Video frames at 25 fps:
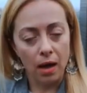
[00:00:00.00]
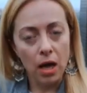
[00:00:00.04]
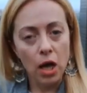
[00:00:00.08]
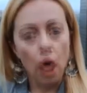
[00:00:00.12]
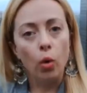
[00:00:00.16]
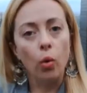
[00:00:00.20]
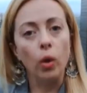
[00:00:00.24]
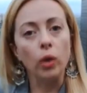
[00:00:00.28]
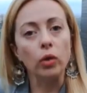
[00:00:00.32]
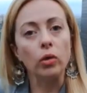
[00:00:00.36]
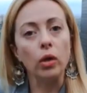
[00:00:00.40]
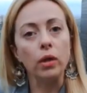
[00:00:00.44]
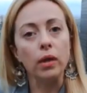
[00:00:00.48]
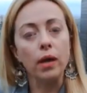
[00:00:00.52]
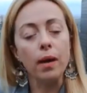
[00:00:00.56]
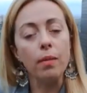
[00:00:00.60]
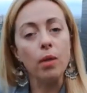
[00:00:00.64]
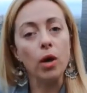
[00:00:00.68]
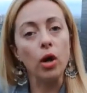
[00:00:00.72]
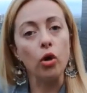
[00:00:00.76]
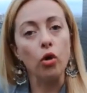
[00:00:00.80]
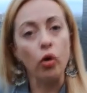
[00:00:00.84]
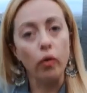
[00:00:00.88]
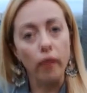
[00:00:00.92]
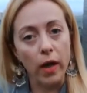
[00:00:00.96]
Quando andremo
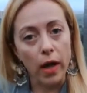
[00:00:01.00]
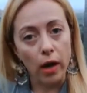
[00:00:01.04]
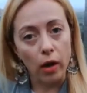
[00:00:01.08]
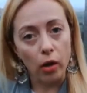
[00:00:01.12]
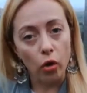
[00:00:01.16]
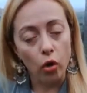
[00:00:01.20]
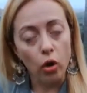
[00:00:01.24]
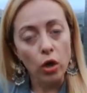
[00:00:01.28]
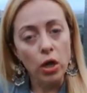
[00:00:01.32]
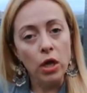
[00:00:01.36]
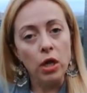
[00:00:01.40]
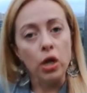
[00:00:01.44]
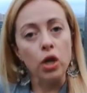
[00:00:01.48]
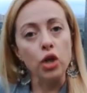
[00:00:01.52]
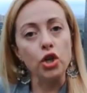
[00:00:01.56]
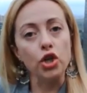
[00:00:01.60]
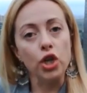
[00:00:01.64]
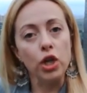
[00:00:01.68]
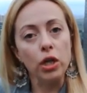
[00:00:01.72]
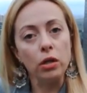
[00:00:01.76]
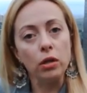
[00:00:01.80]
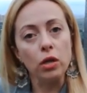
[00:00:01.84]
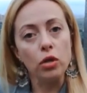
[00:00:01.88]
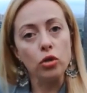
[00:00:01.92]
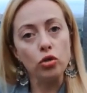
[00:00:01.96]
al governo, i
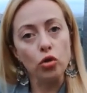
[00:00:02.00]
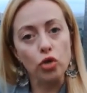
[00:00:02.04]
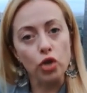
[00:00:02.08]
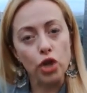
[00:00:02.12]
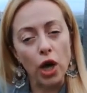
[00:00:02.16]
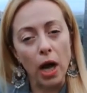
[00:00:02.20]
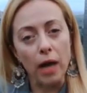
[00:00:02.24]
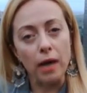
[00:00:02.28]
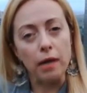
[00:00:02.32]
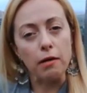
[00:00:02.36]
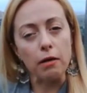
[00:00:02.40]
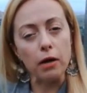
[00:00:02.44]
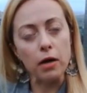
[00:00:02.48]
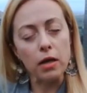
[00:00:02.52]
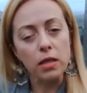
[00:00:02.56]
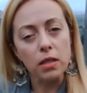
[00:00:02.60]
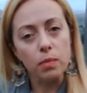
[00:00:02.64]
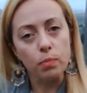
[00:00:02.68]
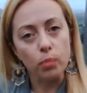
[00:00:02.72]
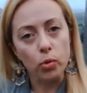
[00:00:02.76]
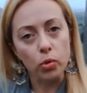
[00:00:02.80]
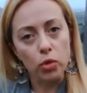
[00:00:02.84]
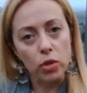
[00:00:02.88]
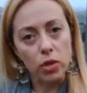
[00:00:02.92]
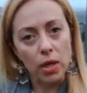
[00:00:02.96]
centri sociali
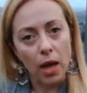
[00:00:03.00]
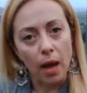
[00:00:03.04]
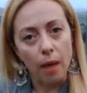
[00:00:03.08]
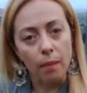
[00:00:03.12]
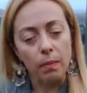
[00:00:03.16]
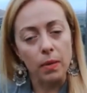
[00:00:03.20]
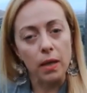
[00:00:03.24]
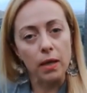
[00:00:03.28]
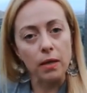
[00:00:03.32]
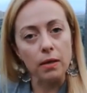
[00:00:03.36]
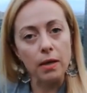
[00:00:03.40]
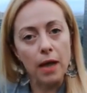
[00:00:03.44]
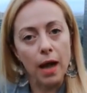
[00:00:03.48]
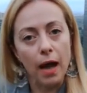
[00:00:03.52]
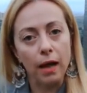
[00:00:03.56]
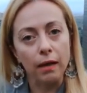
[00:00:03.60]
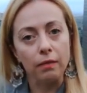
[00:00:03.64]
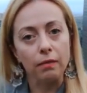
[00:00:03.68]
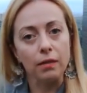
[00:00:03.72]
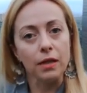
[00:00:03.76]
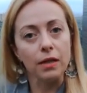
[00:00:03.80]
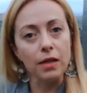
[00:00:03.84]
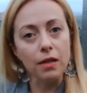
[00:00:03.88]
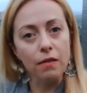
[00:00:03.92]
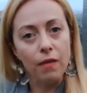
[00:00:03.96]
responsabili di
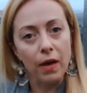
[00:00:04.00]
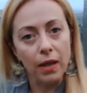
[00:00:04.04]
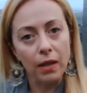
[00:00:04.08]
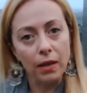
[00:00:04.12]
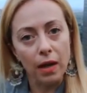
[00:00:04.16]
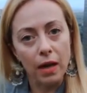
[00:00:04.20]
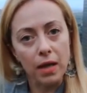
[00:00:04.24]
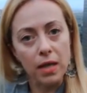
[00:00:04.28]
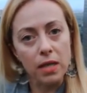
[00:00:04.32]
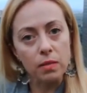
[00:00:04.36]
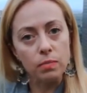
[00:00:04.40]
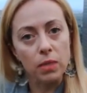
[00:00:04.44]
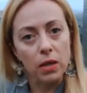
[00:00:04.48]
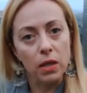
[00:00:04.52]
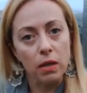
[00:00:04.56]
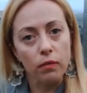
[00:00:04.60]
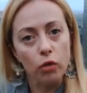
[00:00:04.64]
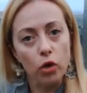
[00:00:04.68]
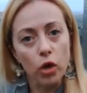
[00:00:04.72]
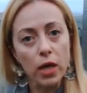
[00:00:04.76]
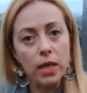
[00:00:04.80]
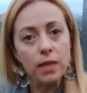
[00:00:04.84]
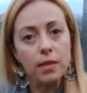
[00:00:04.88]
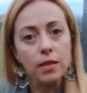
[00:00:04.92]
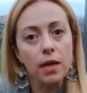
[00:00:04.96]
atti di vandalismo e di
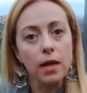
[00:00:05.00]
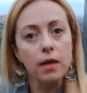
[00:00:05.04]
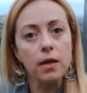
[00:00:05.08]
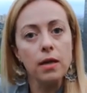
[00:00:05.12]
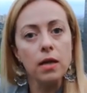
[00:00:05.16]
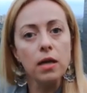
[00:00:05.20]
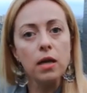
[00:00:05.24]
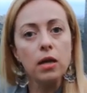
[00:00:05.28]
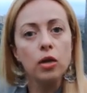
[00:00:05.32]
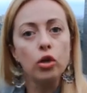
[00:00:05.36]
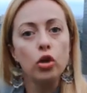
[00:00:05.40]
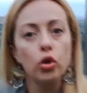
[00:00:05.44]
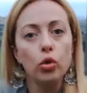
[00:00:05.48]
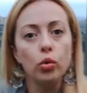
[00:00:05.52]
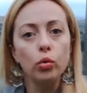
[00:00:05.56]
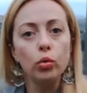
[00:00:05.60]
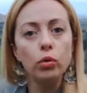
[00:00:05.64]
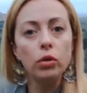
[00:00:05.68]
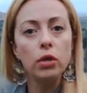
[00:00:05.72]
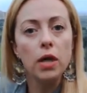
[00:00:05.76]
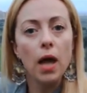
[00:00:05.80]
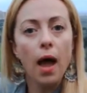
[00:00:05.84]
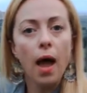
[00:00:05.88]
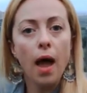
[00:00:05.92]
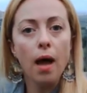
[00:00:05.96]
violenza li
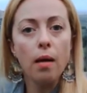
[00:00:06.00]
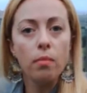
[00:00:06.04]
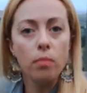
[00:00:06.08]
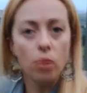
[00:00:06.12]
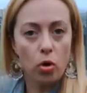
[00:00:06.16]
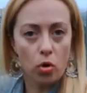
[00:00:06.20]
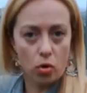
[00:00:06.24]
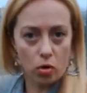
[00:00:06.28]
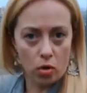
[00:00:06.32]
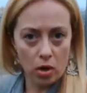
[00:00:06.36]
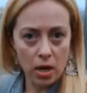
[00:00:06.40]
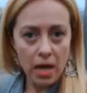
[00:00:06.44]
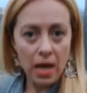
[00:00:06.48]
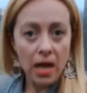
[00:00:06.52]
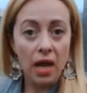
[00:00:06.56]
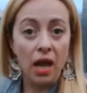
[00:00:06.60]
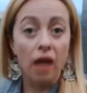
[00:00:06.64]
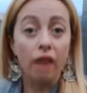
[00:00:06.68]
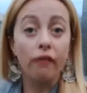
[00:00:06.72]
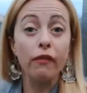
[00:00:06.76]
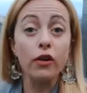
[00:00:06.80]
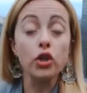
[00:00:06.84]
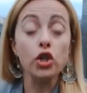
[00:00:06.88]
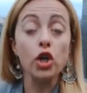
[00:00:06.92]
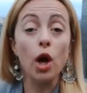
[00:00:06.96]
chiudiamo e
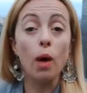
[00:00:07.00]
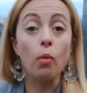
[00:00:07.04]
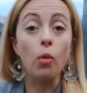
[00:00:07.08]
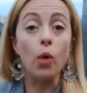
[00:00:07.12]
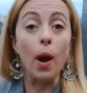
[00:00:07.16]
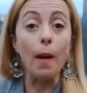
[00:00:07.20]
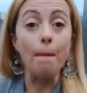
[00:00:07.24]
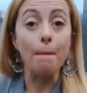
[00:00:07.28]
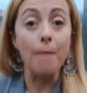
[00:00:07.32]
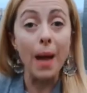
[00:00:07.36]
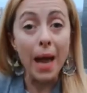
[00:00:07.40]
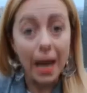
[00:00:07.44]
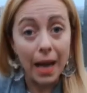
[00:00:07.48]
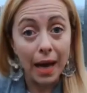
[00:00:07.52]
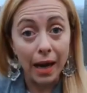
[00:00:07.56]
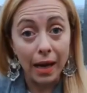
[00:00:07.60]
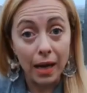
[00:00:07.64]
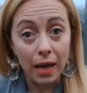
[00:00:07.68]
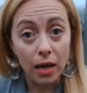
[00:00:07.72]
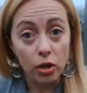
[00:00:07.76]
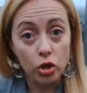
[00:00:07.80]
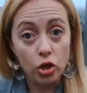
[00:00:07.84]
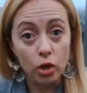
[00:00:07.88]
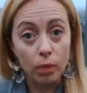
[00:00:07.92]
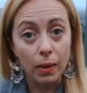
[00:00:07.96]
facciamo una bella
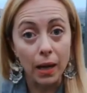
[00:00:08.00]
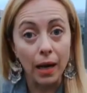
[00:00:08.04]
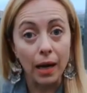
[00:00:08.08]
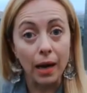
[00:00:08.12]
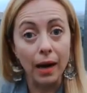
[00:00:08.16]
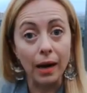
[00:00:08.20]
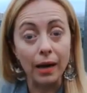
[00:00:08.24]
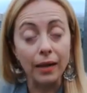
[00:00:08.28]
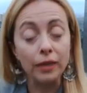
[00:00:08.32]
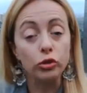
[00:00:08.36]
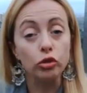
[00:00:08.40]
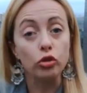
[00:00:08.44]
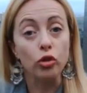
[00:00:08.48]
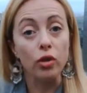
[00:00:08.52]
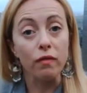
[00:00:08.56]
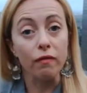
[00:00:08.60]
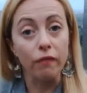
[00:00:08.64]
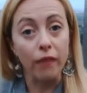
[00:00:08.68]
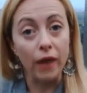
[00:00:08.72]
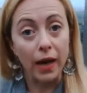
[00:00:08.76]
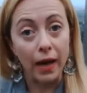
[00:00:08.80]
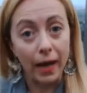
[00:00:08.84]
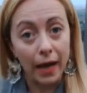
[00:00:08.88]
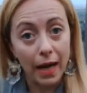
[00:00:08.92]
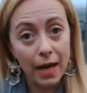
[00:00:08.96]
legge per l'arresto in
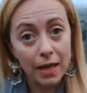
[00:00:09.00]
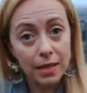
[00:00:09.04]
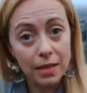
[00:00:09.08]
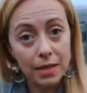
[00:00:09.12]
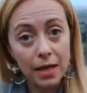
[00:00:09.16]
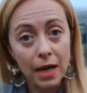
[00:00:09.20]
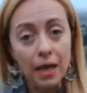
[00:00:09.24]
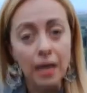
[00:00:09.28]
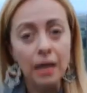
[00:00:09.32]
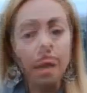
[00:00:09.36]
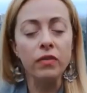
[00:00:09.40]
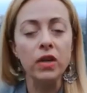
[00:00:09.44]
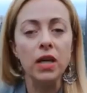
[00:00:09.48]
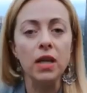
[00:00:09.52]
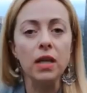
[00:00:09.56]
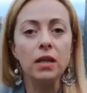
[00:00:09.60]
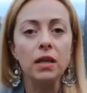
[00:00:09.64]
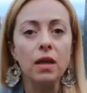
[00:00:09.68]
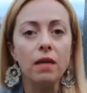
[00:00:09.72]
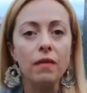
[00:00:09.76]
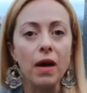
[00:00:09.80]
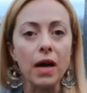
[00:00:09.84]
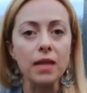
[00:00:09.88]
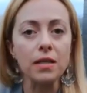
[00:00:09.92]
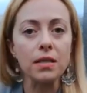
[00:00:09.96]
flagranza di chi
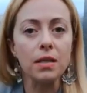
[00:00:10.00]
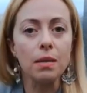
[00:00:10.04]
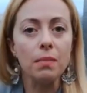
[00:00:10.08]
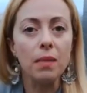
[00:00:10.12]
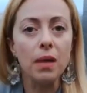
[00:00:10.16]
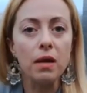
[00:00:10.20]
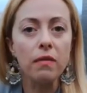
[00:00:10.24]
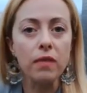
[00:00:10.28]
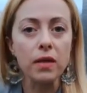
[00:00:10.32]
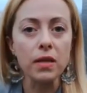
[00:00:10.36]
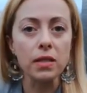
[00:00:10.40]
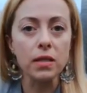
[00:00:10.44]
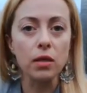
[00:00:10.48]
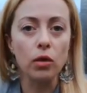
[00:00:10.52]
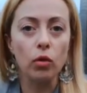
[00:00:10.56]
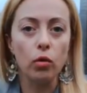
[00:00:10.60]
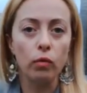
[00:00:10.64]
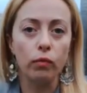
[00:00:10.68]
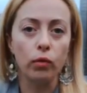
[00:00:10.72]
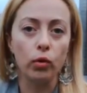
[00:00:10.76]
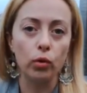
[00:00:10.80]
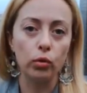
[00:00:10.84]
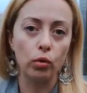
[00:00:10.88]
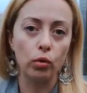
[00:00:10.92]
devasta e manifesta col volto